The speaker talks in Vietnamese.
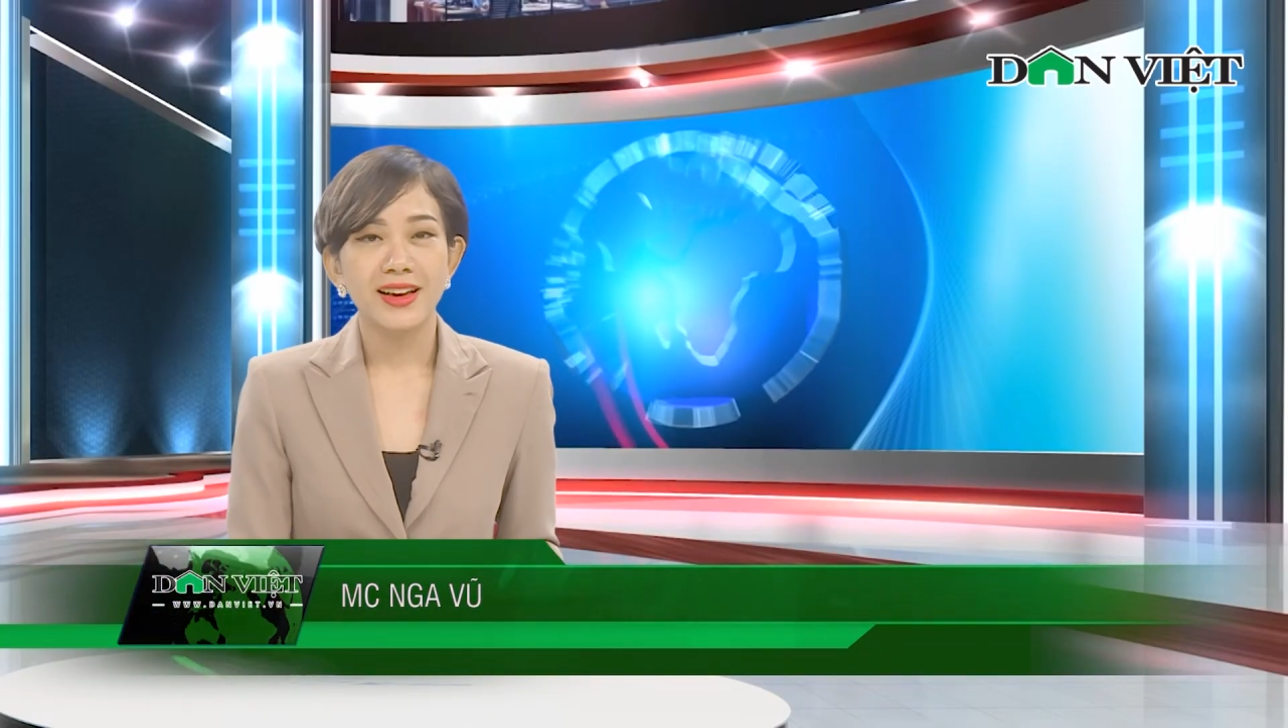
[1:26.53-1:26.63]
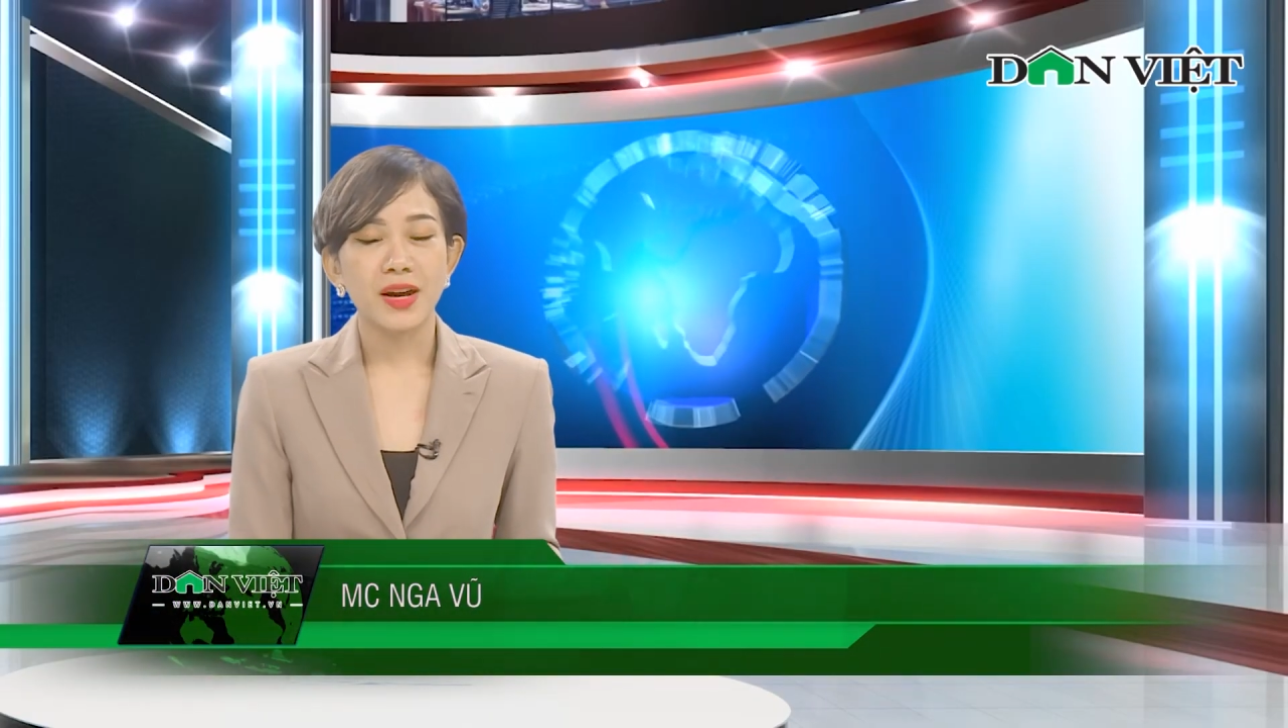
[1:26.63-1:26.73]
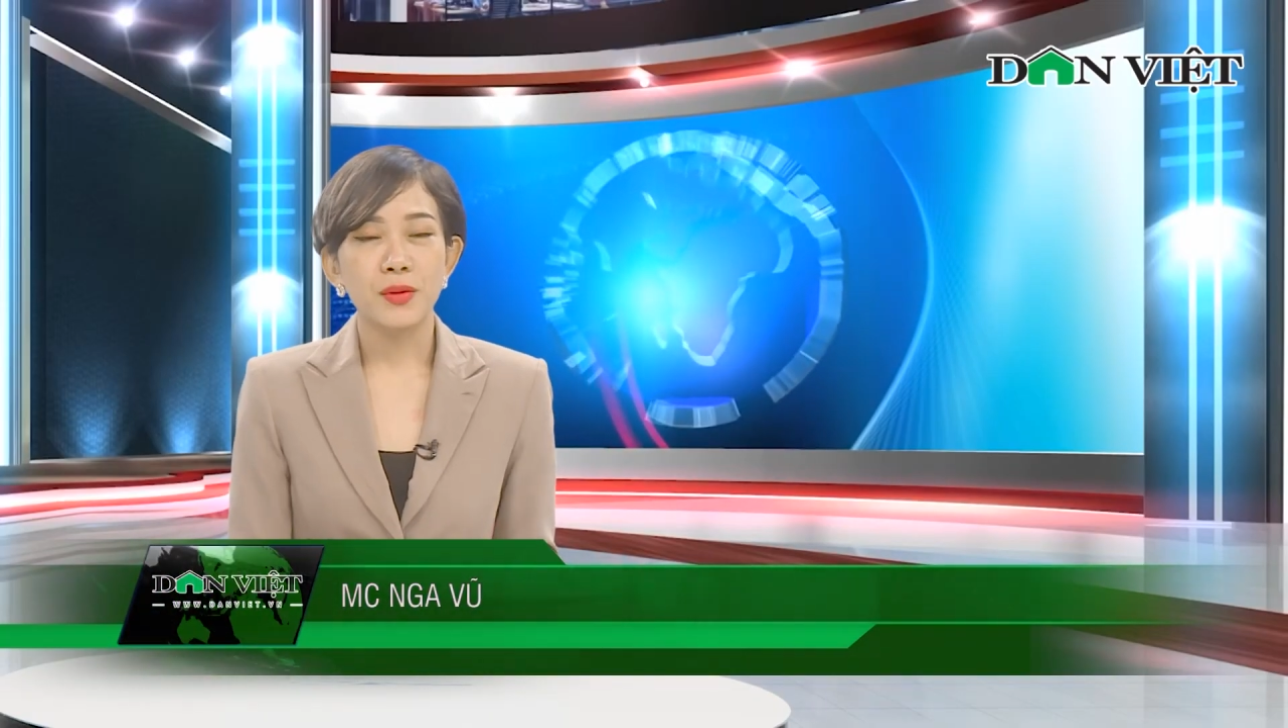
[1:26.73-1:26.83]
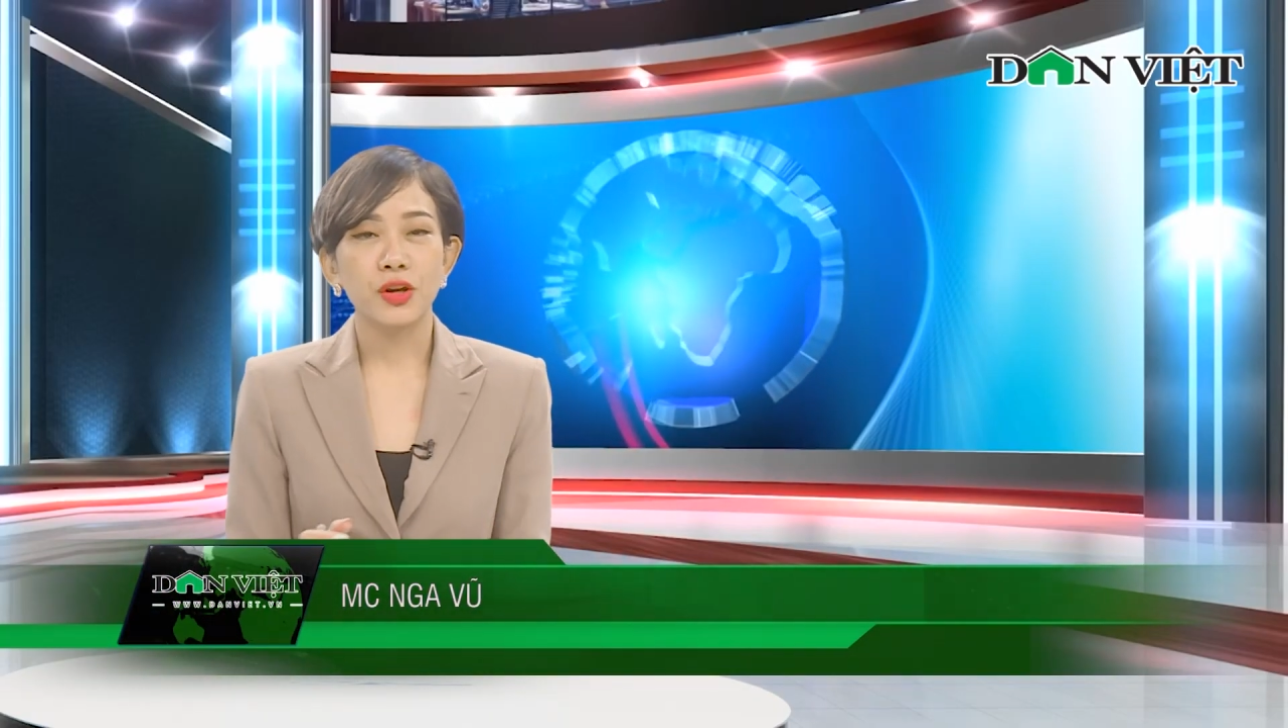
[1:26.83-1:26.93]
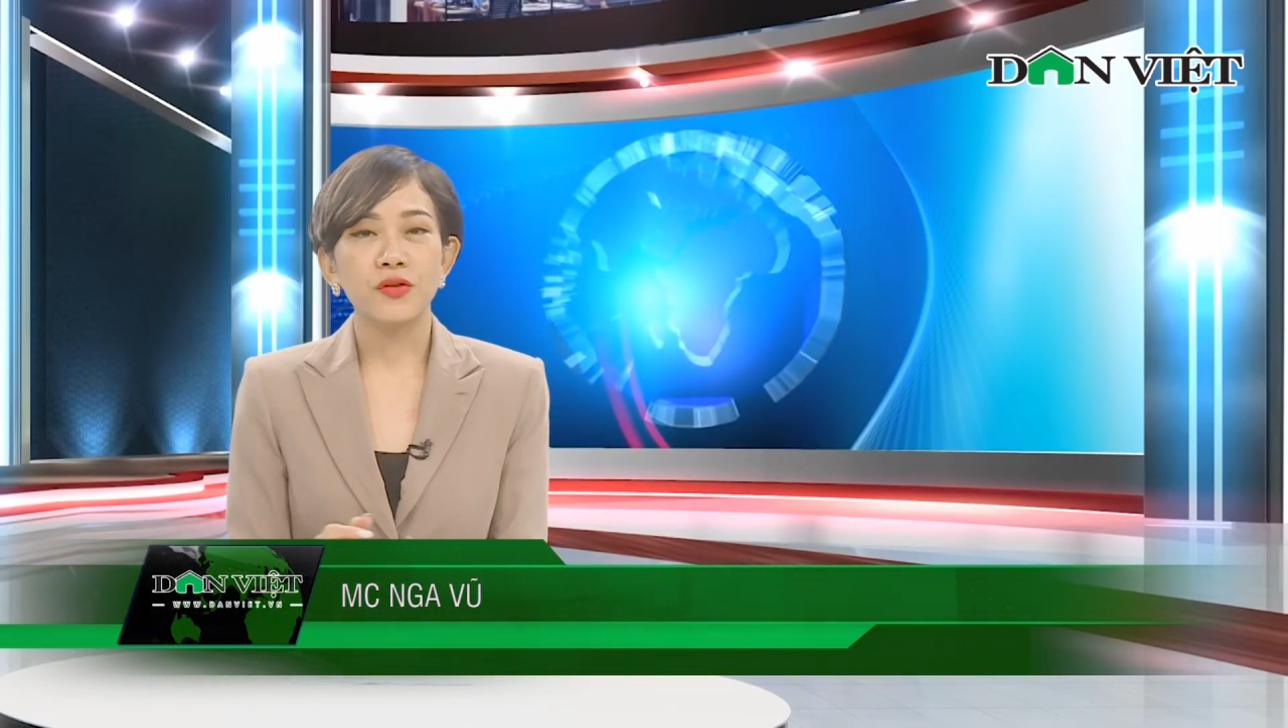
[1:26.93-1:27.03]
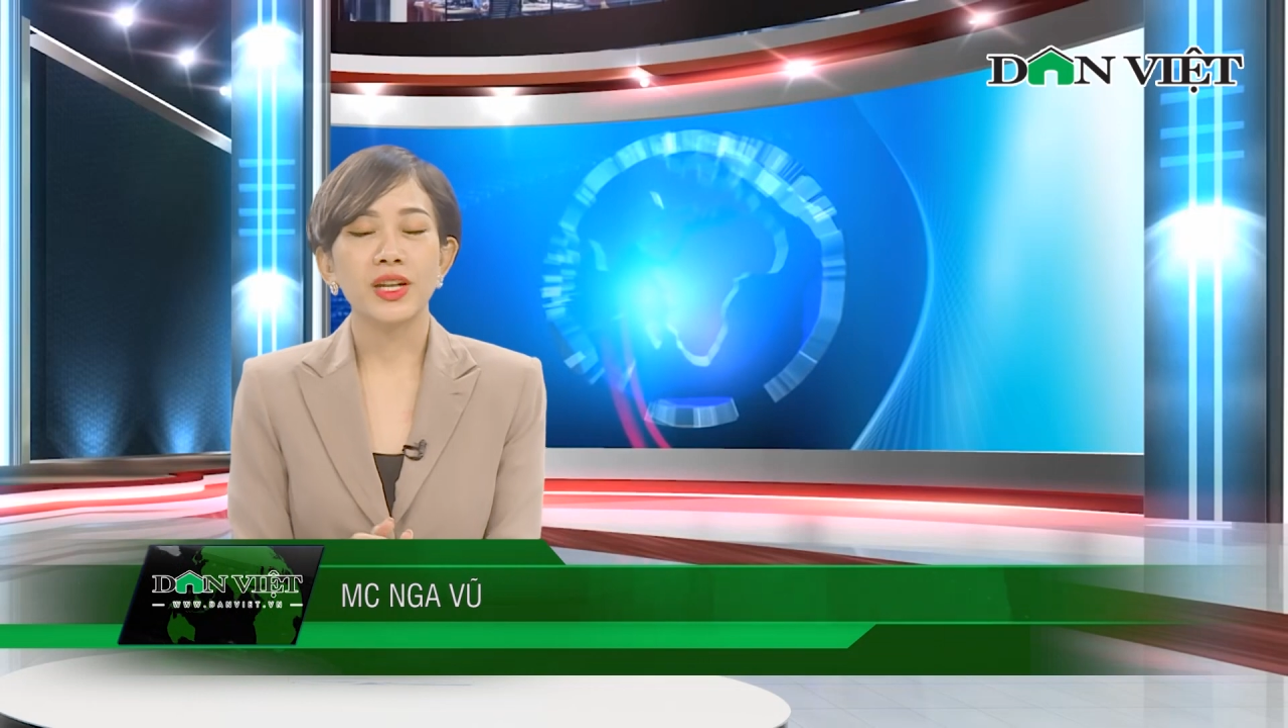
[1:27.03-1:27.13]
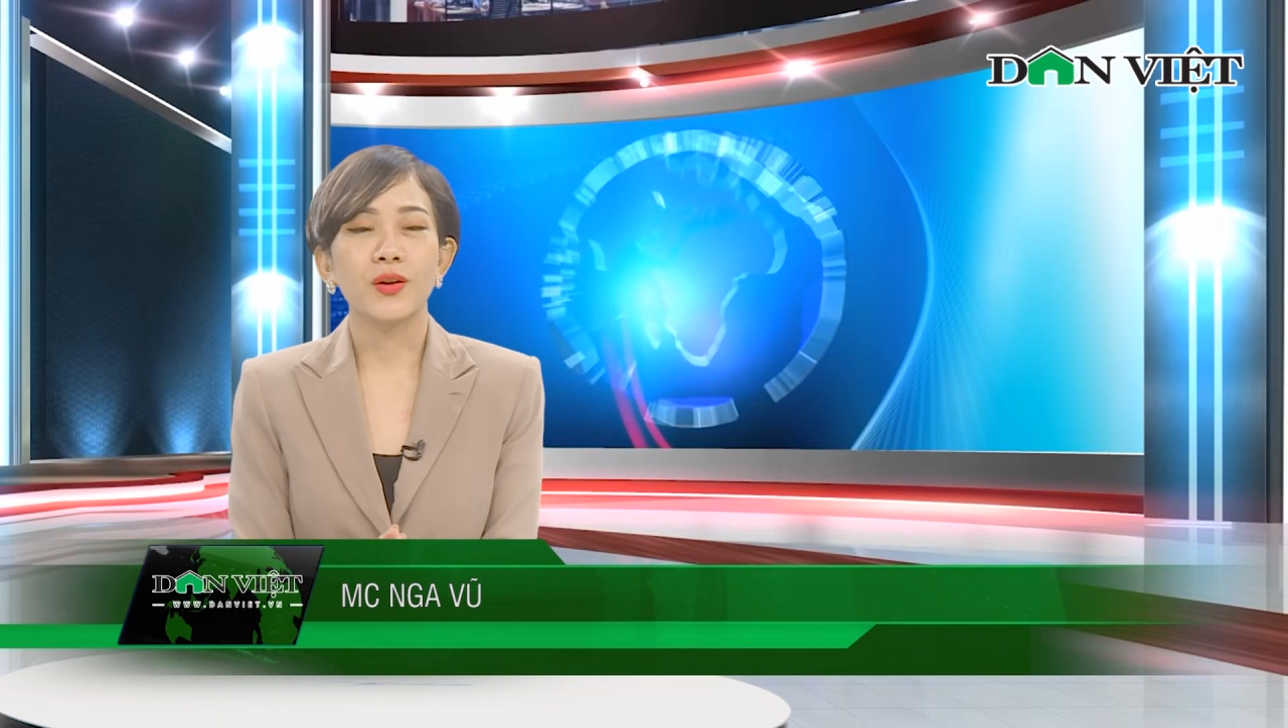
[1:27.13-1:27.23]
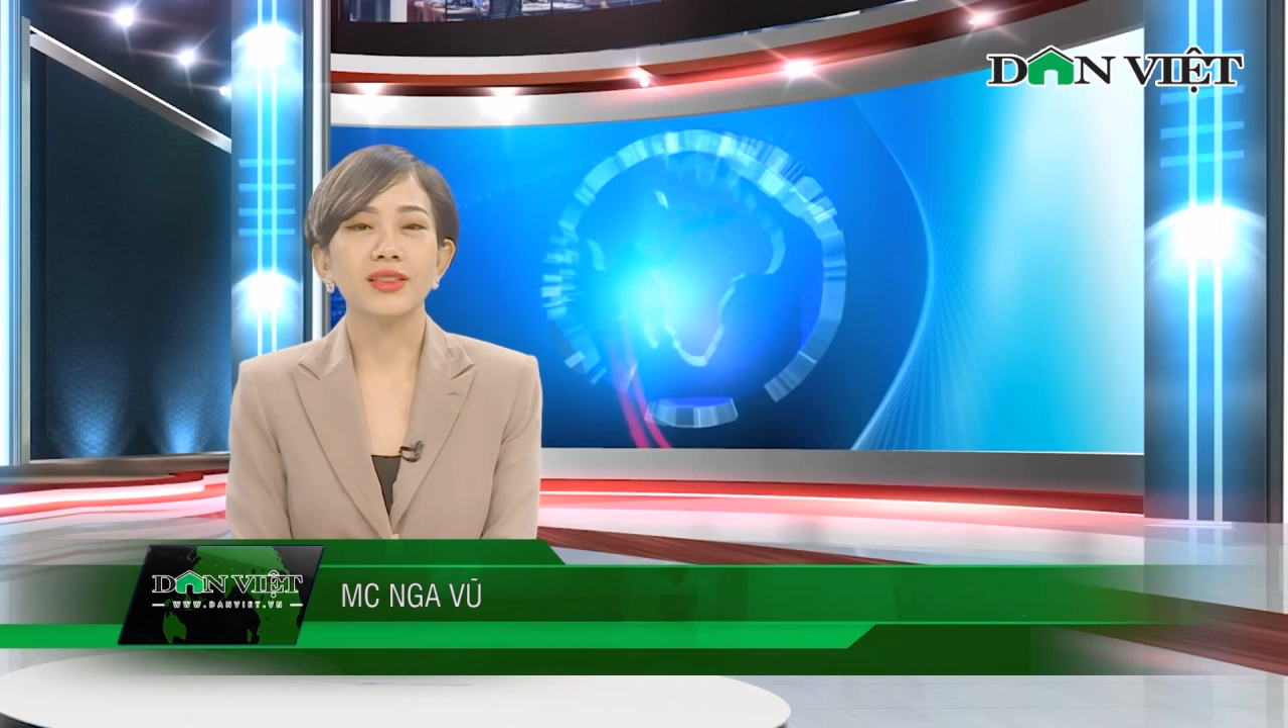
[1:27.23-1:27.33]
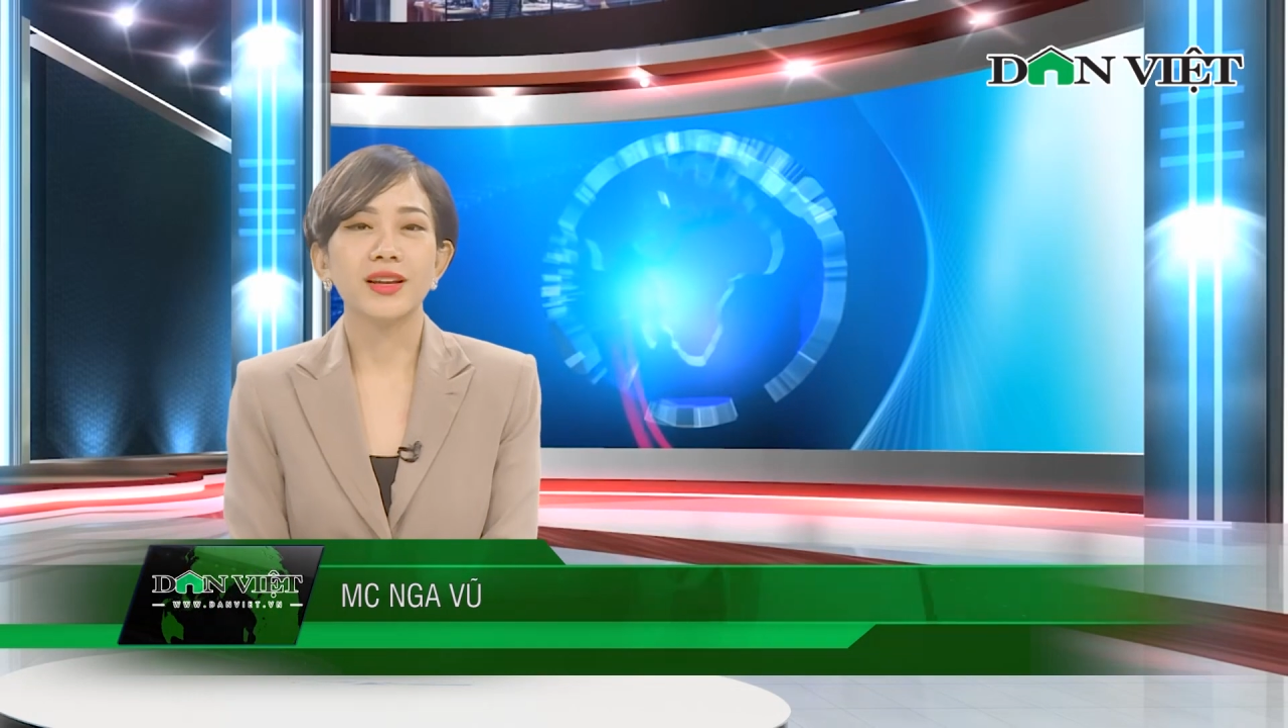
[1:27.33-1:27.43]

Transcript: Cảm ơn quý vị đã quan